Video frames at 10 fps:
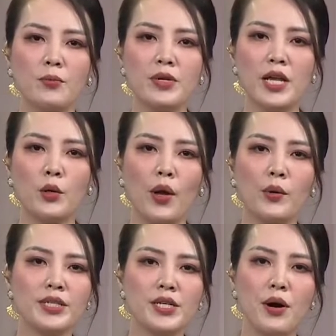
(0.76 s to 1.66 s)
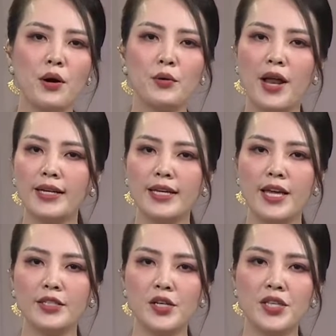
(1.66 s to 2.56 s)
Sóng nhiệt quét qua châu Âu đang
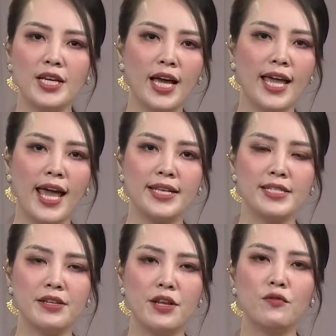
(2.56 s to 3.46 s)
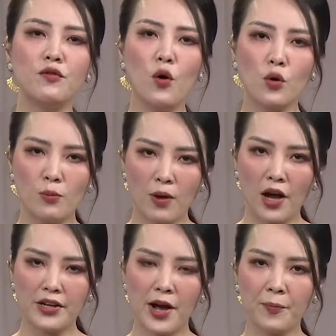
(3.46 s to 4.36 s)
khiến cho những ngày hè trở nên vô
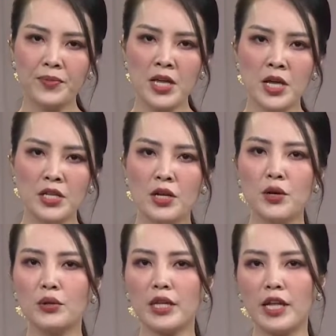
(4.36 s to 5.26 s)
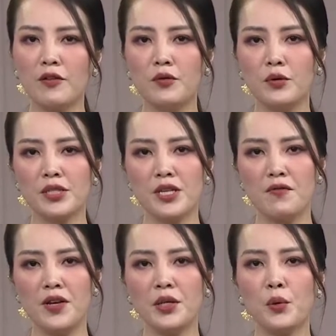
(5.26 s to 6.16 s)
cùng oi nóng. Nhiệt độ tại thành phố
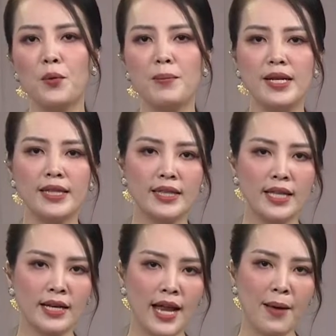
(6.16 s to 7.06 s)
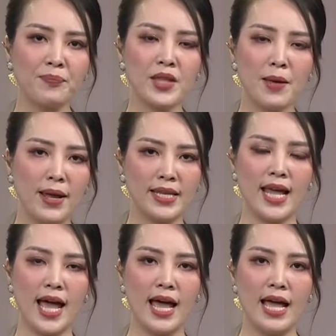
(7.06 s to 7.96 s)
Seville của miền Nam Tây
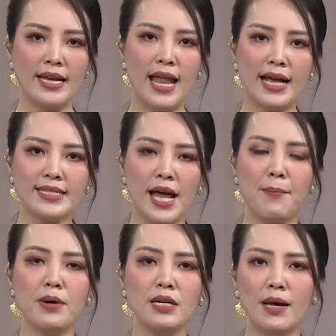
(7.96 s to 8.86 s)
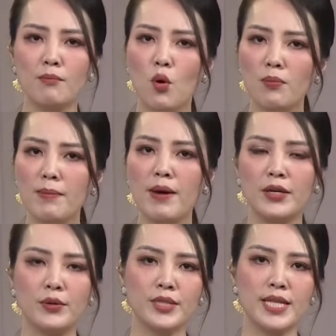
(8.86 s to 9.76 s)
Ban Nha đã chạm mức là
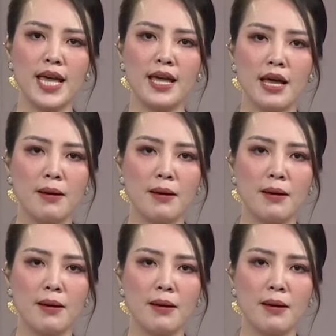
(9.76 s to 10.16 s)
47 độ C,